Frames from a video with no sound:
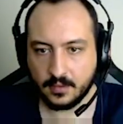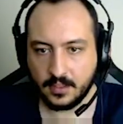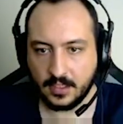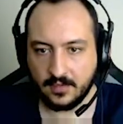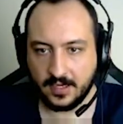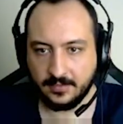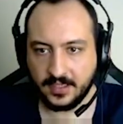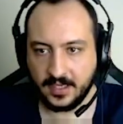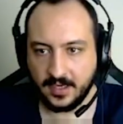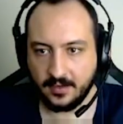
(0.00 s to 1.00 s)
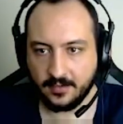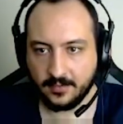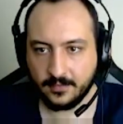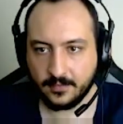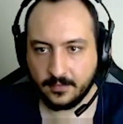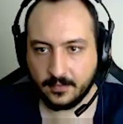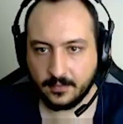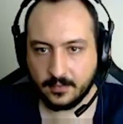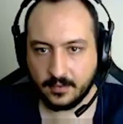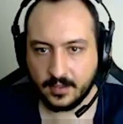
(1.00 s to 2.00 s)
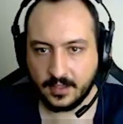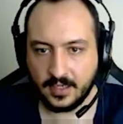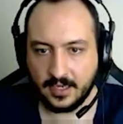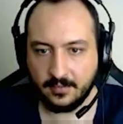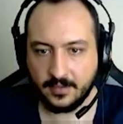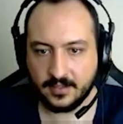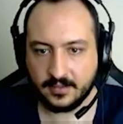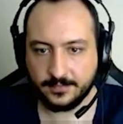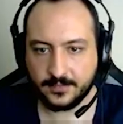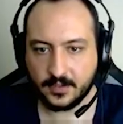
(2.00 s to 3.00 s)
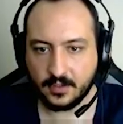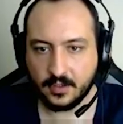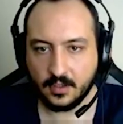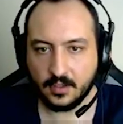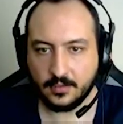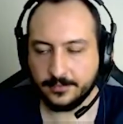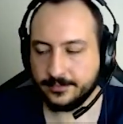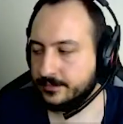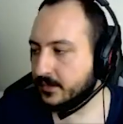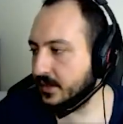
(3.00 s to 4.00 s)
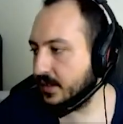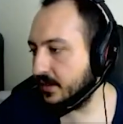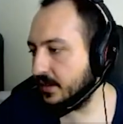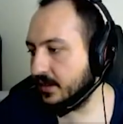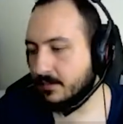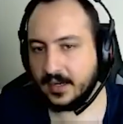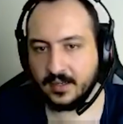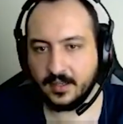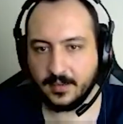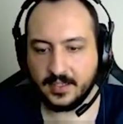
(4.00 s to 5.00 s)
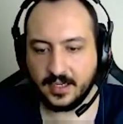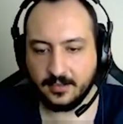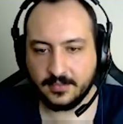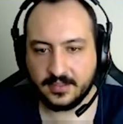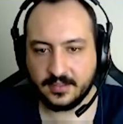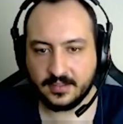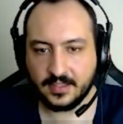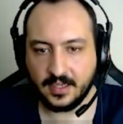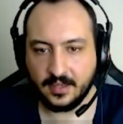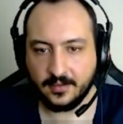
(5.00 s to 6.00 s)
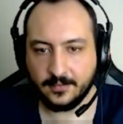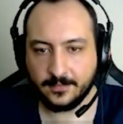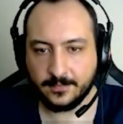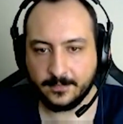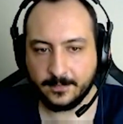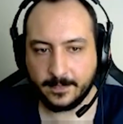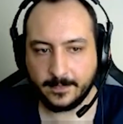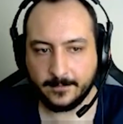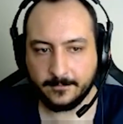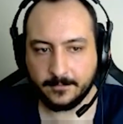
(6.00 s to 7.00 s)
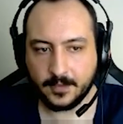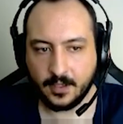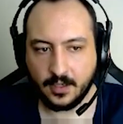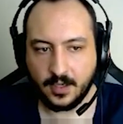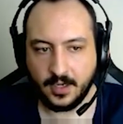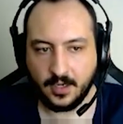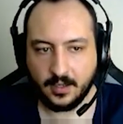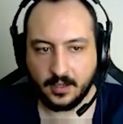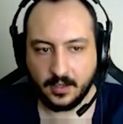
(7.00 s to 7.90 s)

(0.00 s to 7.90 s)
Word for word: Devam ki. Ya beni... Cık. Minnetteki barda bakar mısınız ya? Aha.